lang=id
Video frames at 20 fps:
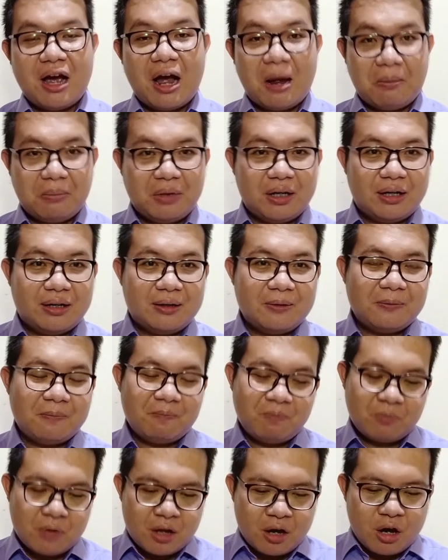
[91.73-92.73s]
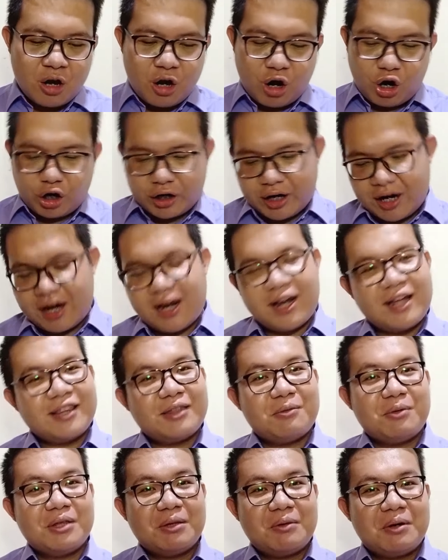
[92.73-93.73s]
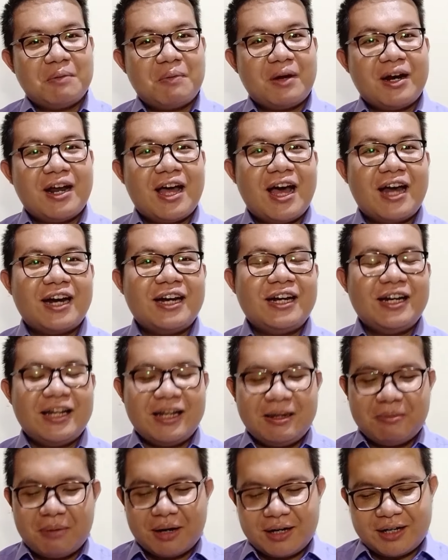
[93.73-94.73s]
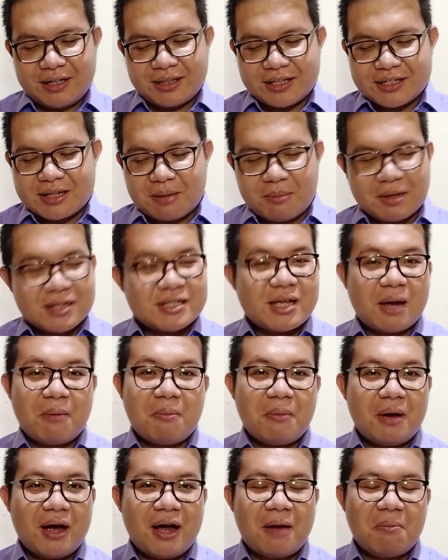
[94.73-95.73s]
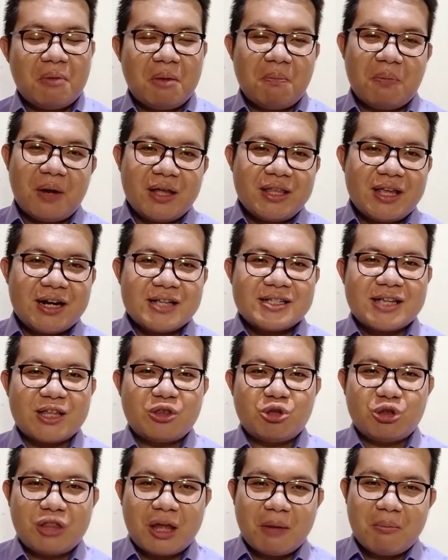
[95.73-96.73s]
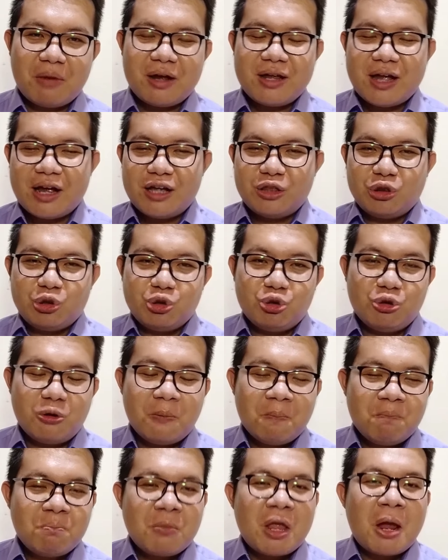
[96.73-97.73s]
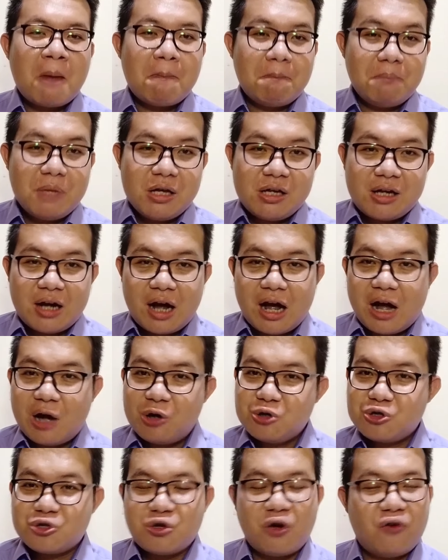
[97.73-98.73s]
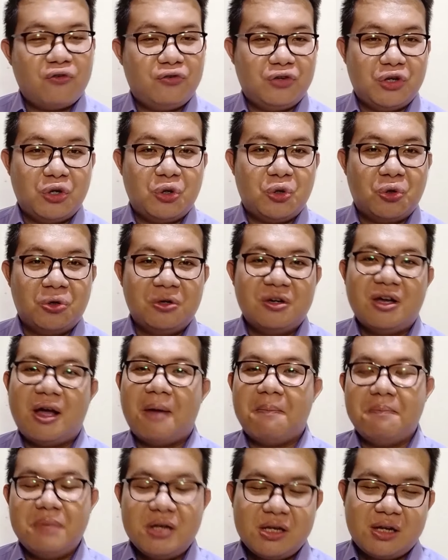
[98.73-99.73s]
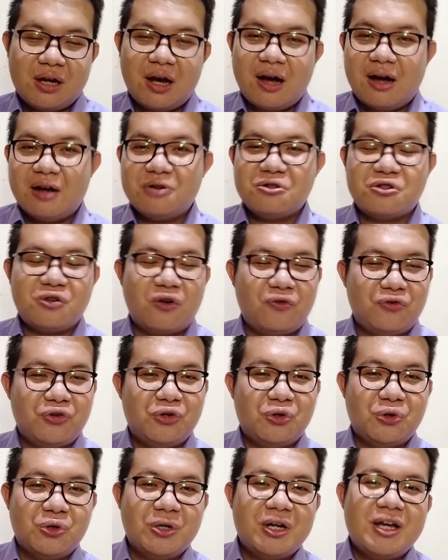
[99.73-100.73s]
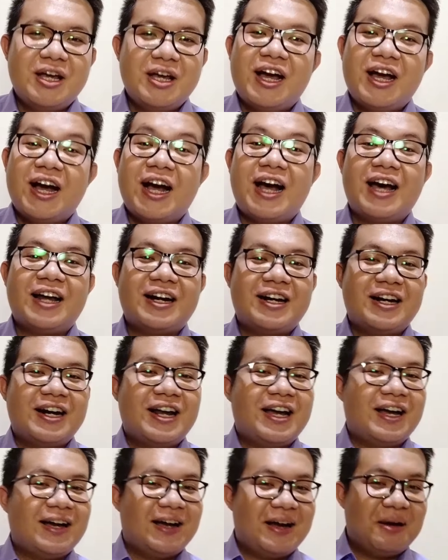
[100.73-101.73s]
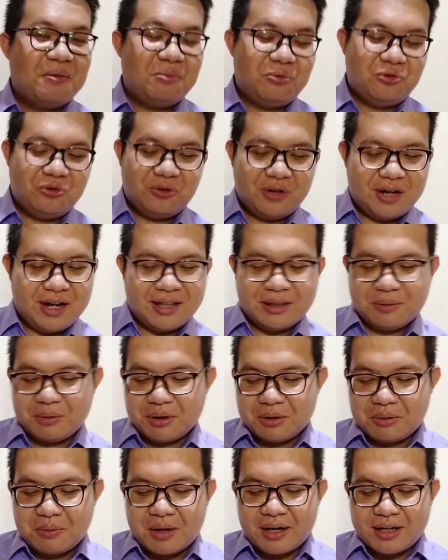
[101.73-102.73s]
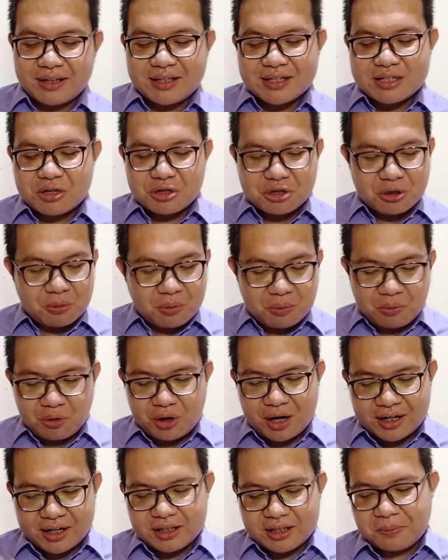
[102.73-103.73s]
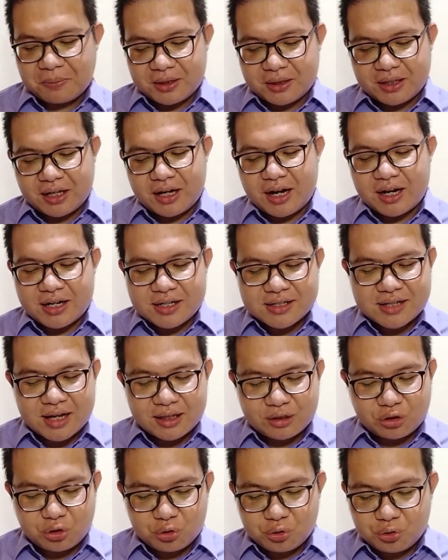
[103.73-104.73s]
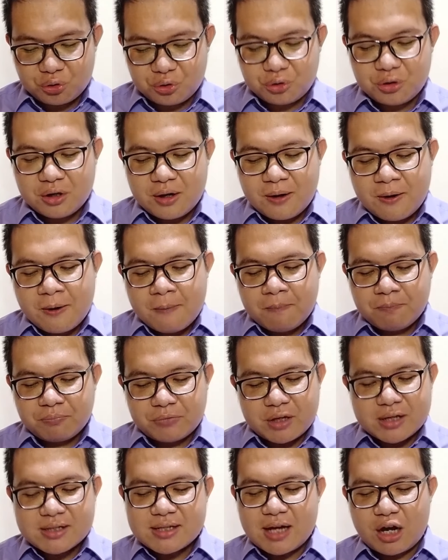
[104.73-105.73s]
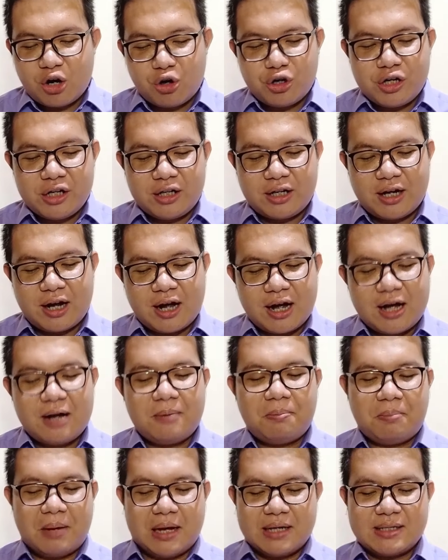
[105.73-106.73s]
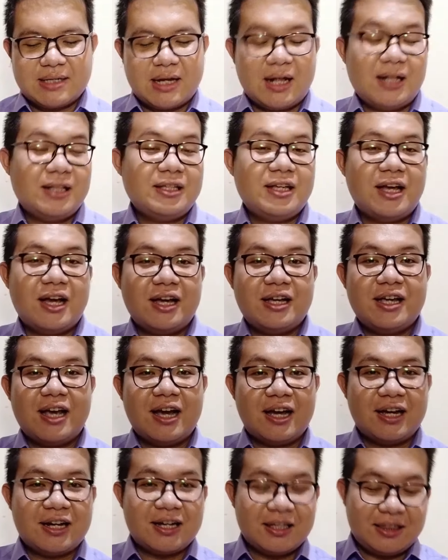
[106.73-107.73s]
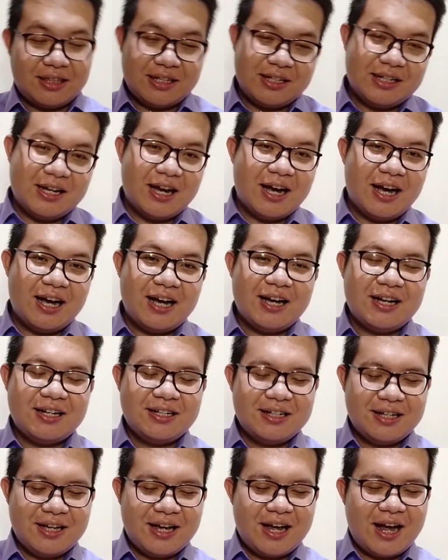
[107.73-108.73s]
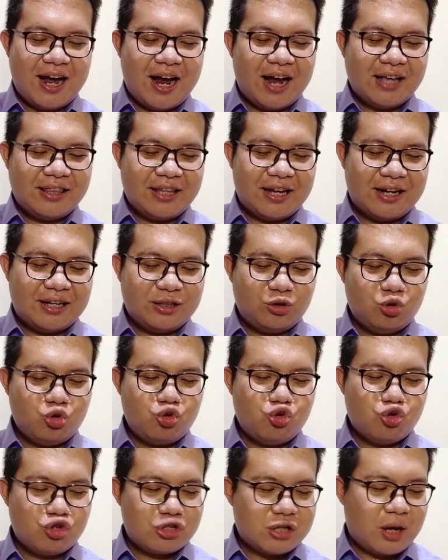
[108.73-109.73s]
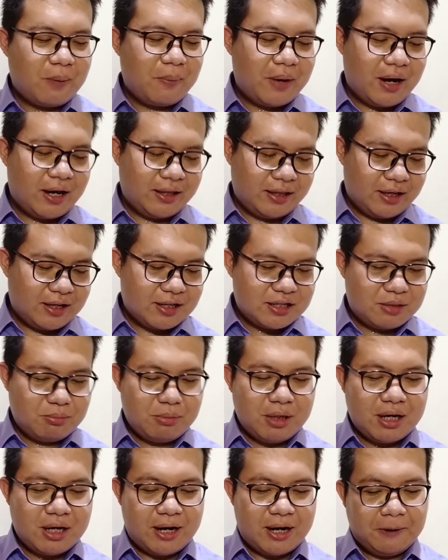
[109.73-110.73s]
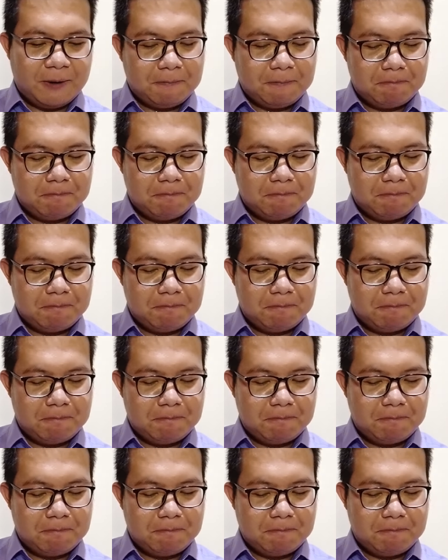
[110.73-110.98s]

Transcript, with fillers: Amin. Oke, teman-teman, pada hari ini mari kita sama-sama mempelajari satu tema yaitu because of you. Because of you. Karena kamu. Nah, teman-teman, mari kita sama-sama membuka Alkitab kita dari satu Tesalonika pasalnya yang ketiga ayat yang ketujuh sampai ayat yang kesembilan.